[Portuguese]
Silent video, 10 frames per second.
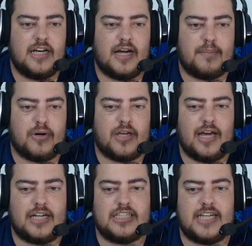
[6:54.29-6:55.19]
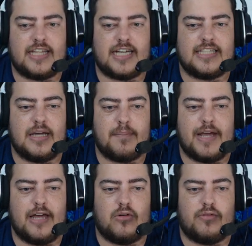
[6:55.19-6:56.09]
é, porque a gente tem que estar tá
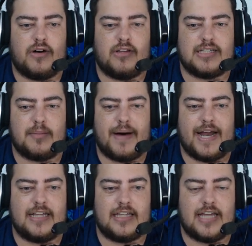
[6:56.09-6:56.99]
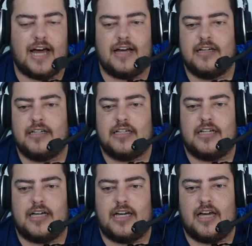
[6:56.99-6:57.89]
sempre renovando essa parada, tá?
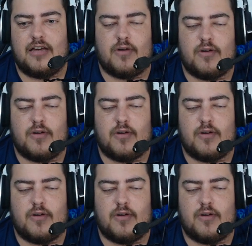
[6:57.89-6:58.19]
é, e